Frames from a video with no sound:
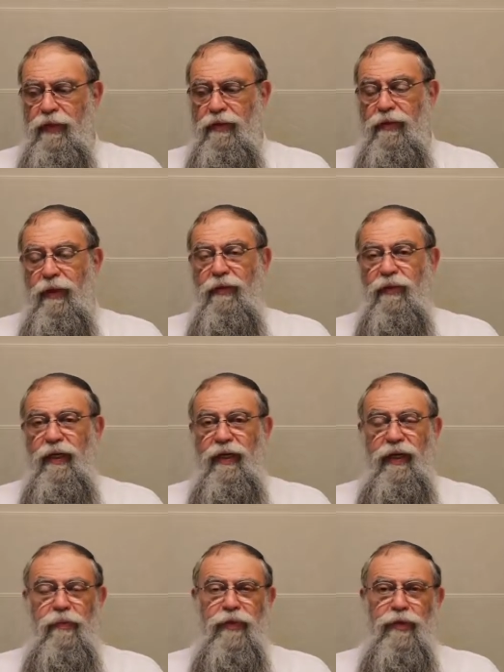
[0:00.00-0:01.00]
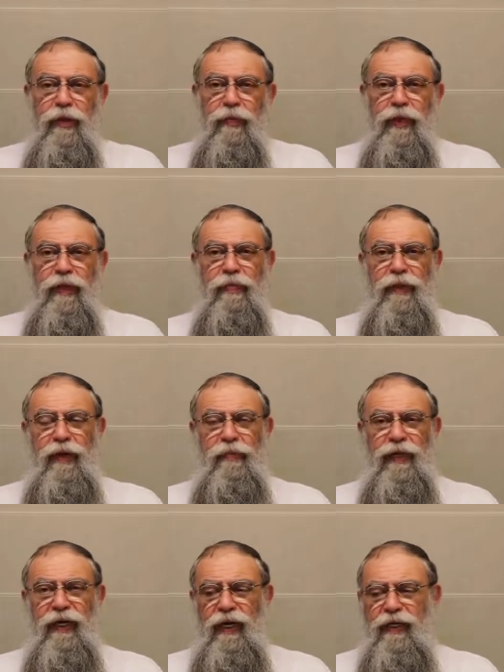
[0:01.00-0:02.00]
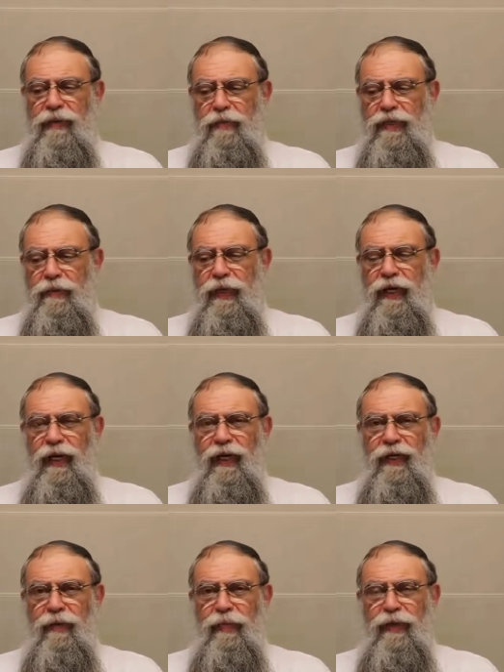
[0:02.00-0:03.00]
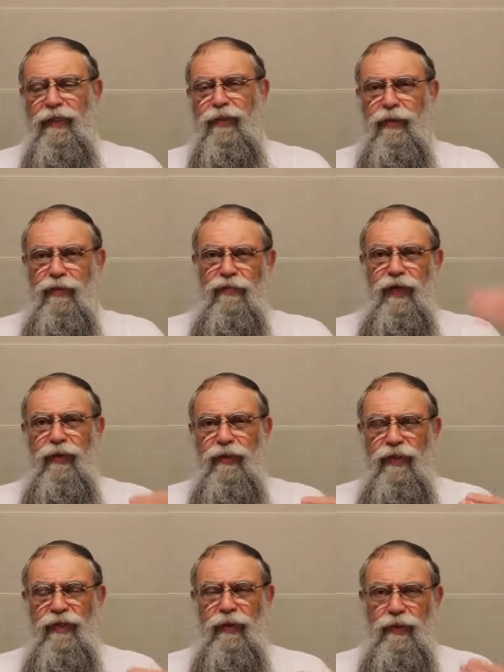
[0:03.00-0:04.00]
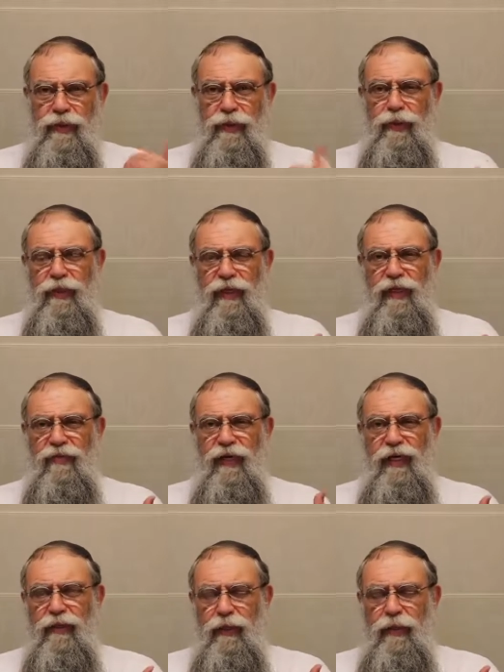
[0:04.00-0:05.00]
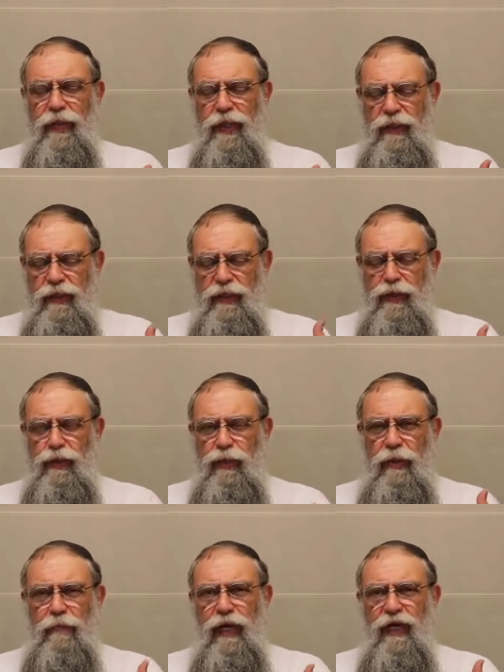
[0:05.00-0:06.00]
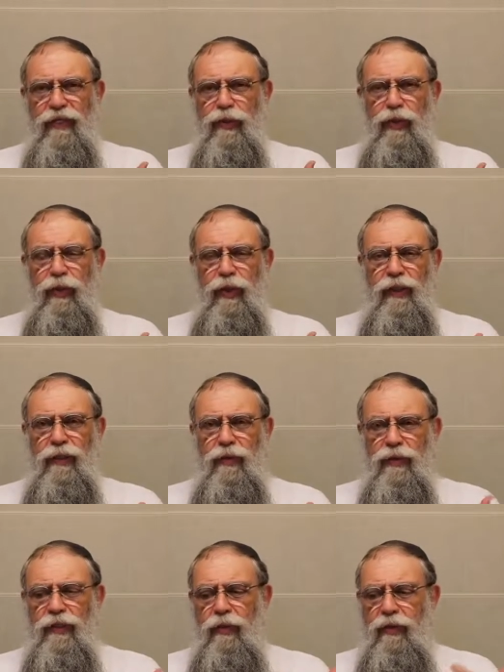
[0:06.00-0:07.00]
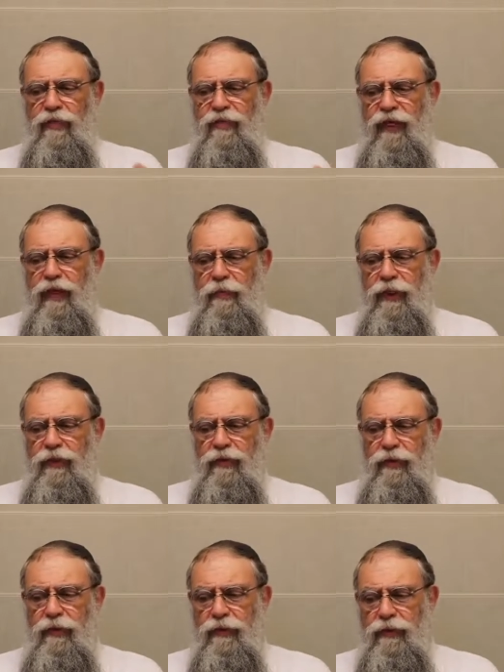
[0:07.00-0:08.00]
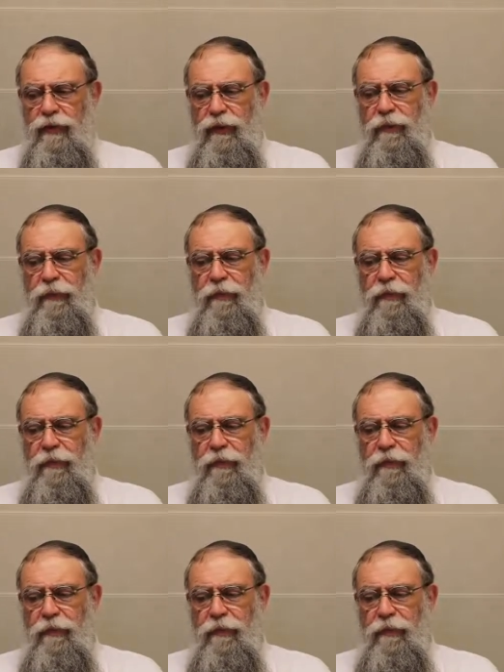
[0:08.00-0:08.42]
Então, aqui a pessoa não pode aplicar essa mesma regra, porque isso não veio de Deus, isso é derivado da sua má escolha, do seu livre-arbítrio. Né?